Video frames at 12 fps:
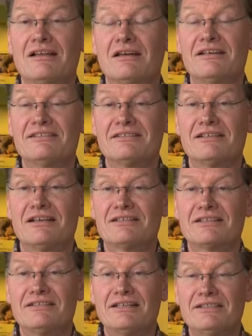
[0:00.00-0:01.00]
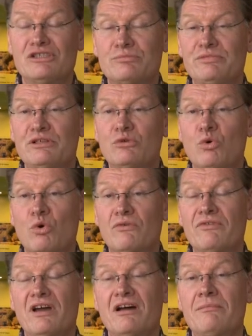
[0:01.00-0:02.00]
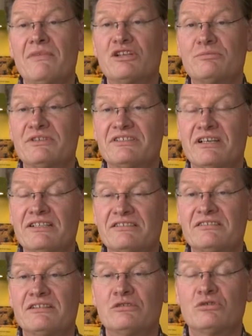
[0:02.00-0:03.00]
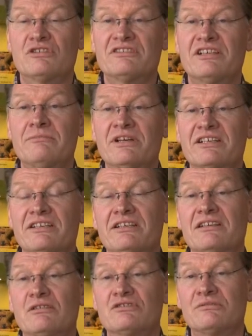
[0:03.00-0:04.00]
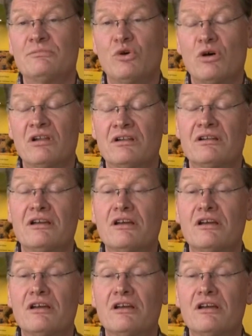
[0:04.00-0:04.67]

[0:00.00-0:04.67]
Da ist der Adrenalinspiegel hoch. Wir haben einen Spezialisten, den Thorsten Hemmerking aus dem Norden